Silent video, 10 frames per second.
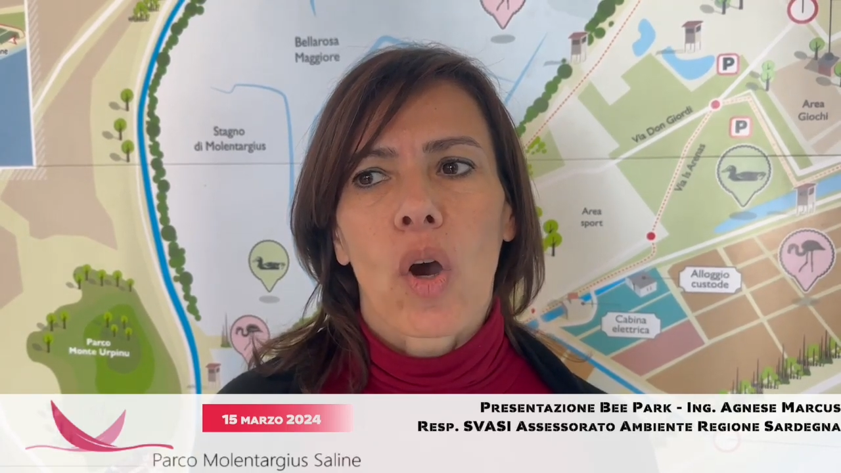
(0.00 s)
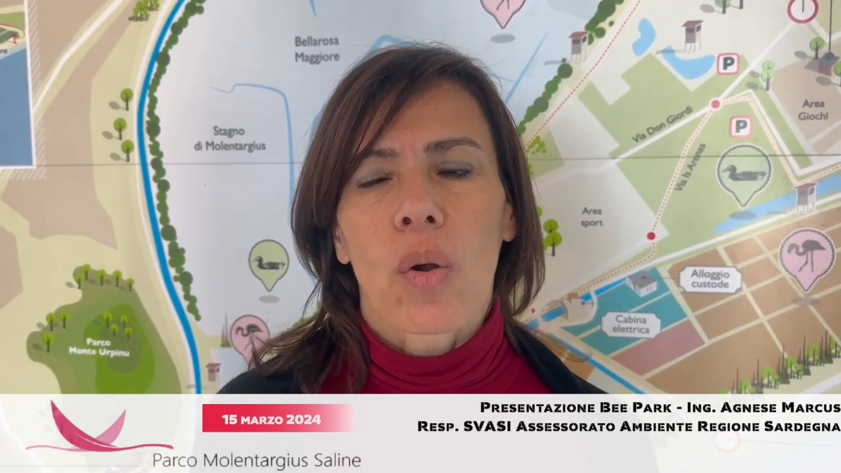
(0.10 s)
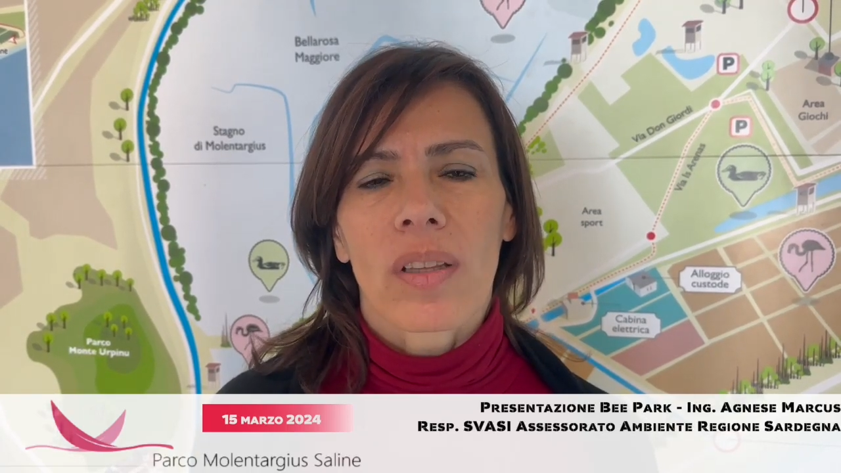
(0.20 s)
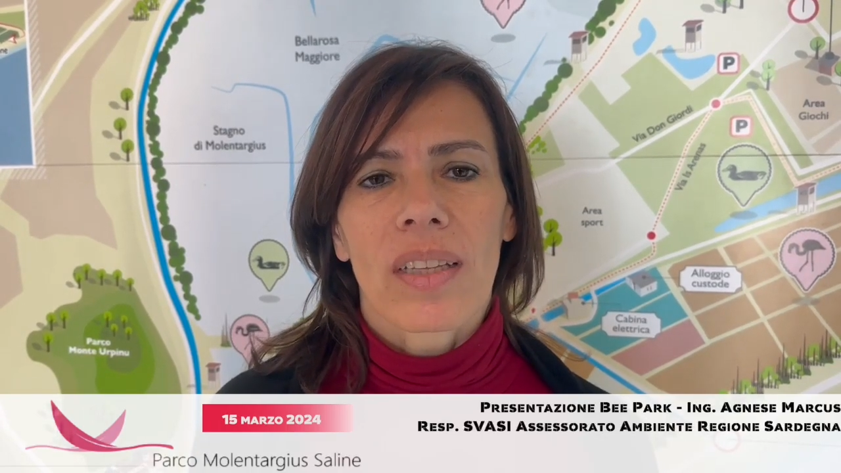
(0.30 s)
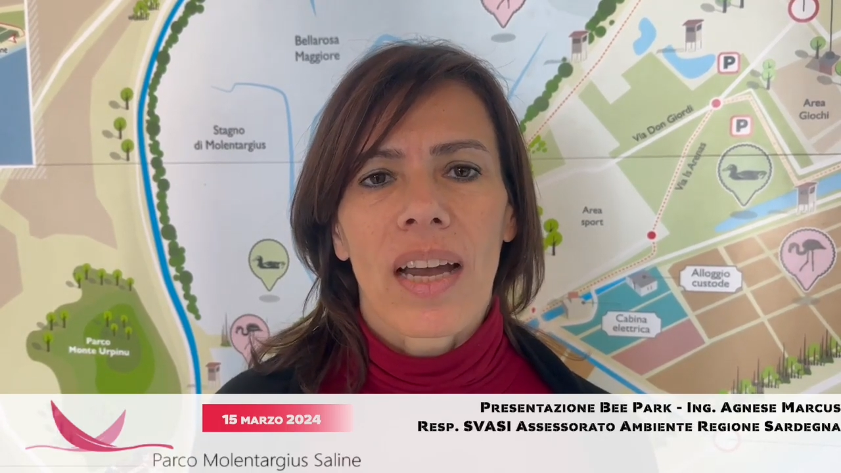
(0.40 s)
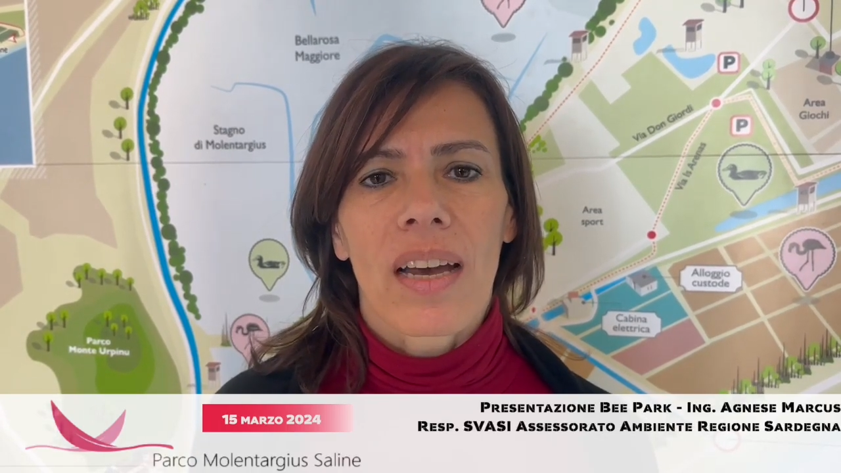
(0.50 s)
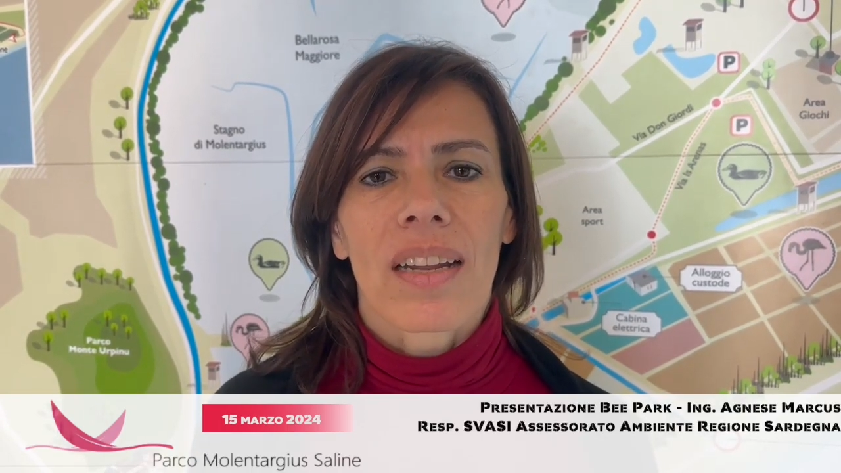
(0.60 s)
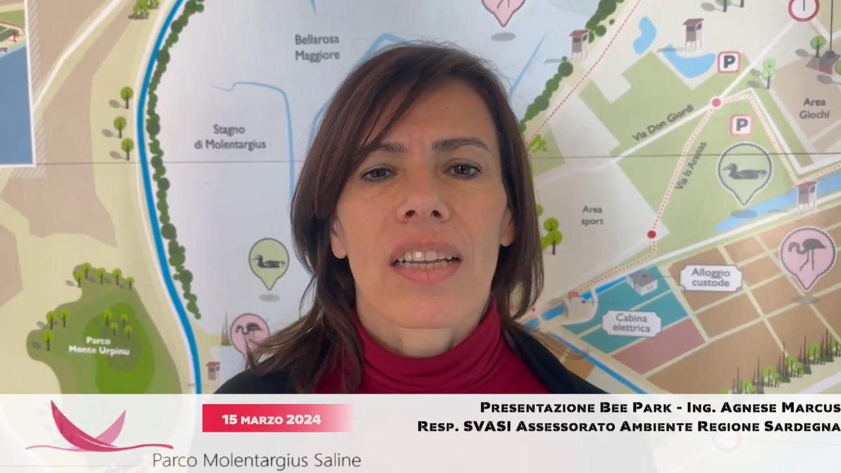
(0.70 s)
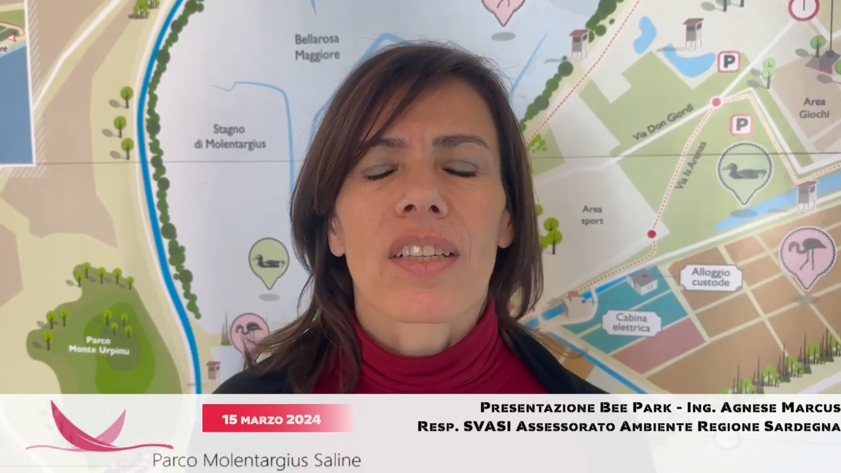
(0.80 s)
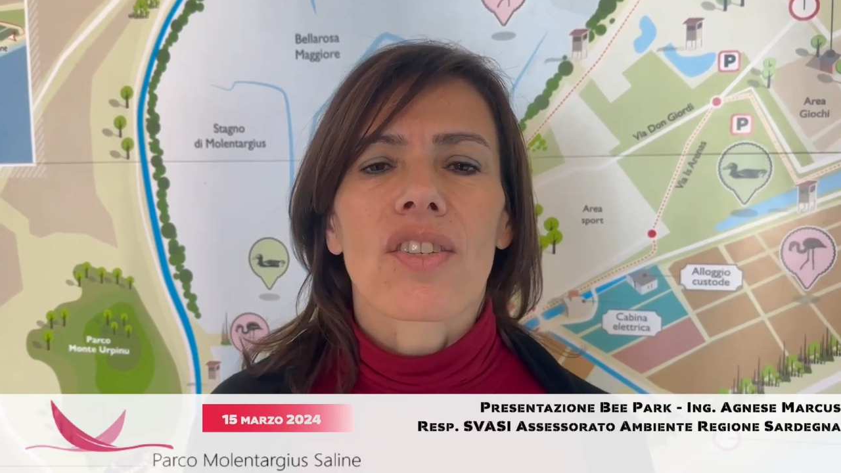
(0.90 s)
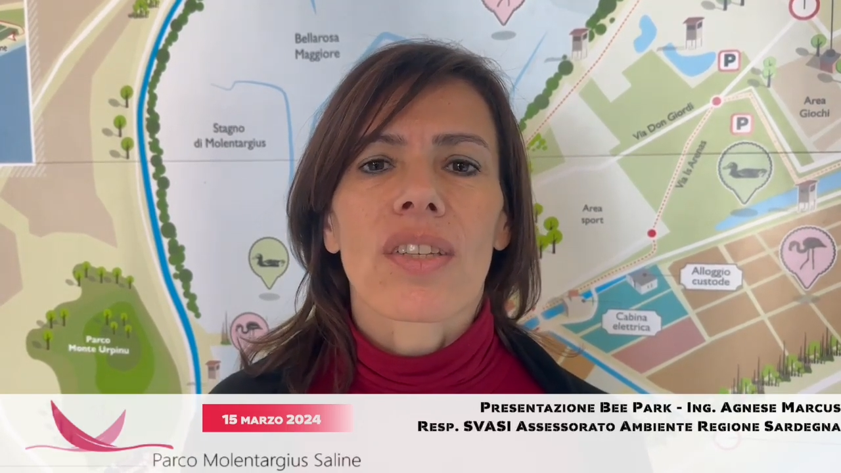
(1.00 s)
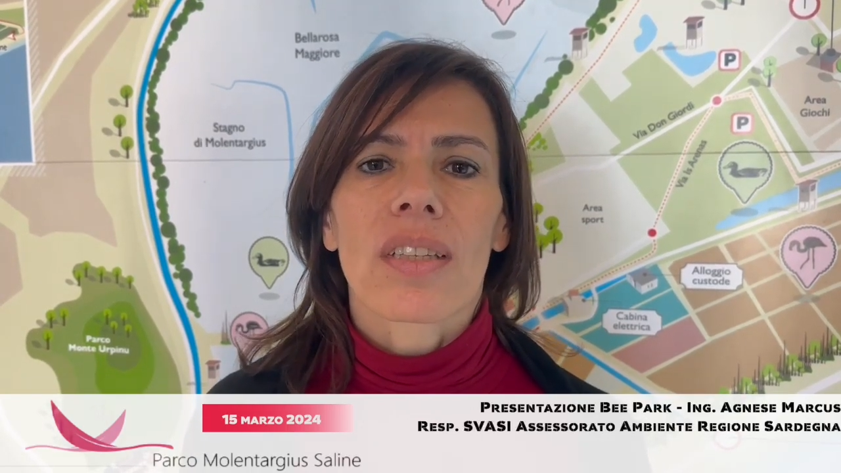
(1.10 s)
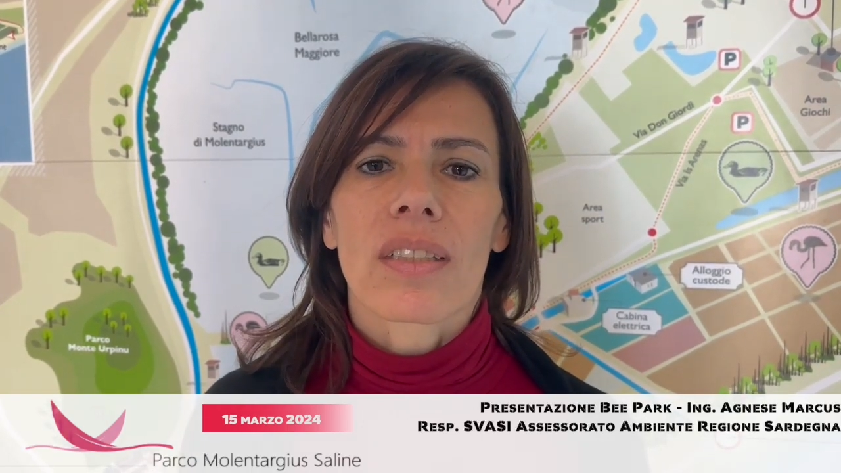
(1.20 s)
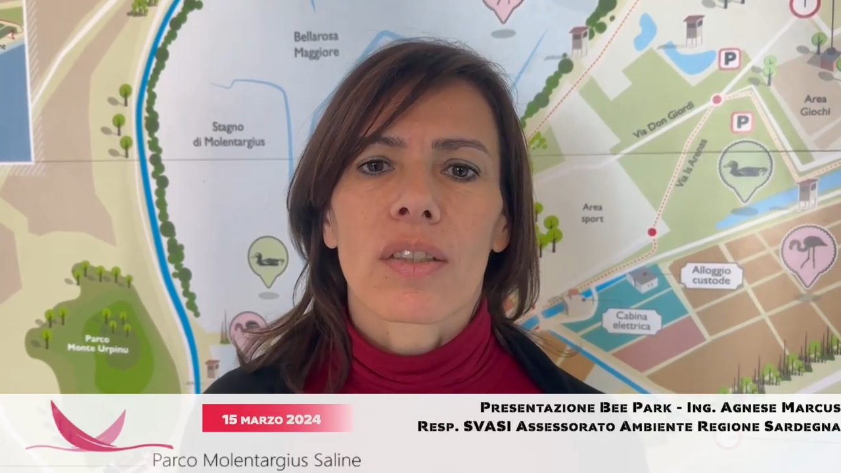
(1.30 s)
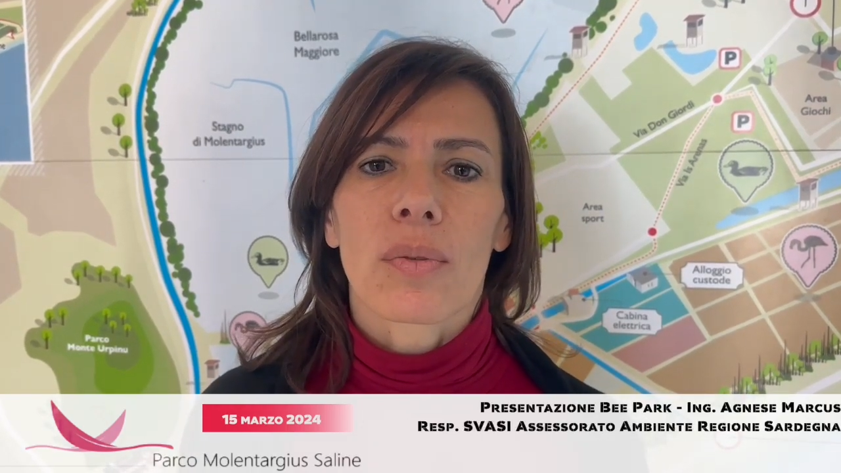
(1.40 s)
coordinare i
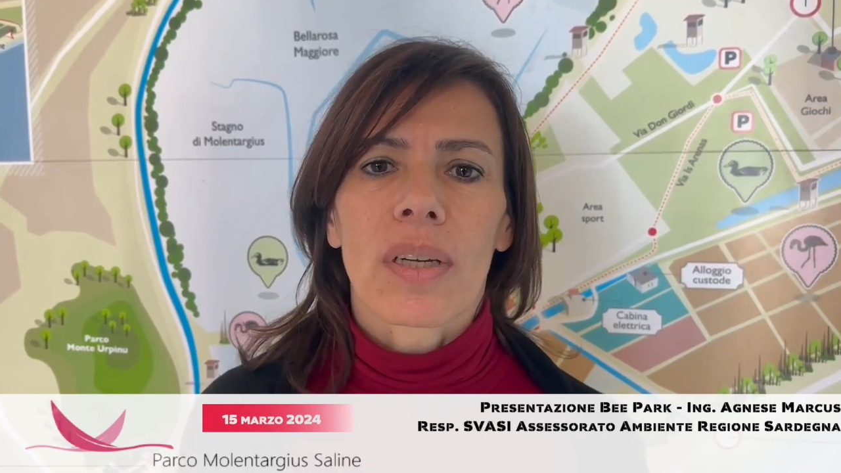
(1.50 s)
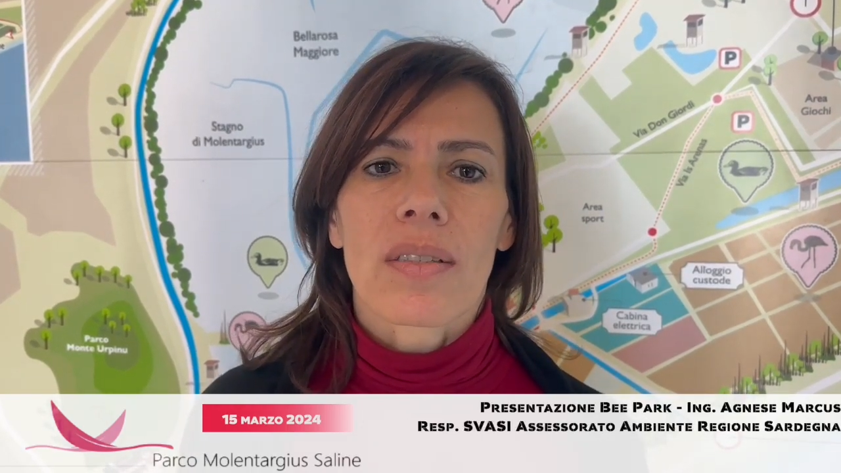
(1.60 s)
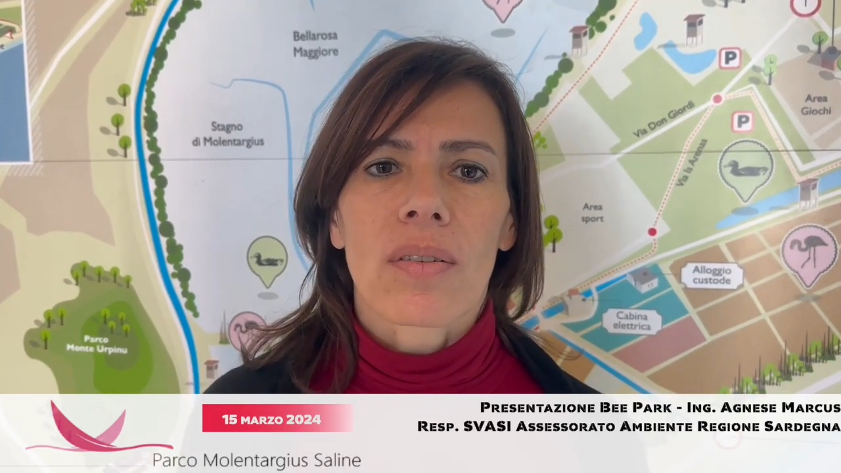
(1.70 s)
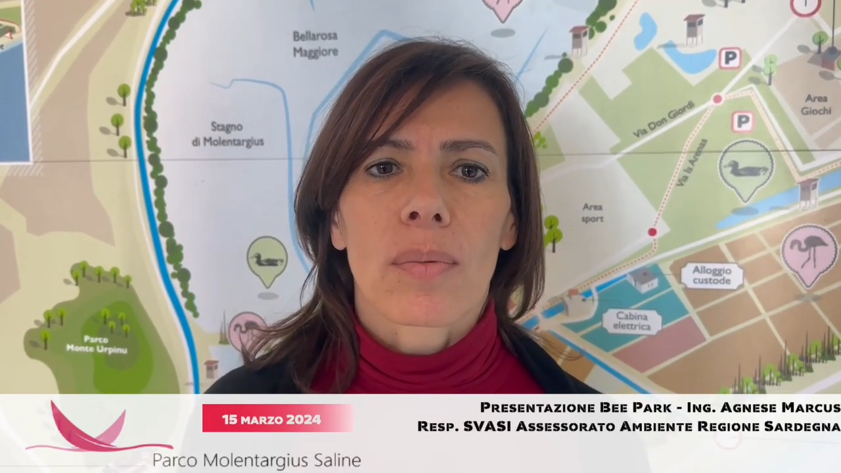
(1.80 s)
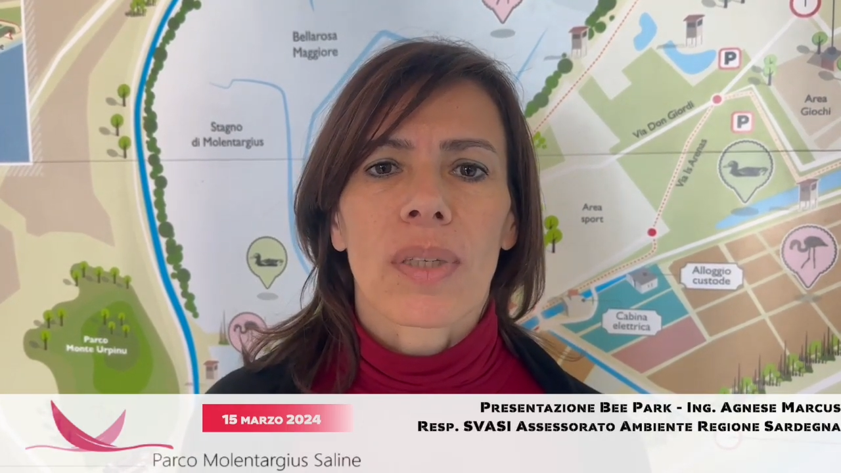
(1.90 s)
centri di educazione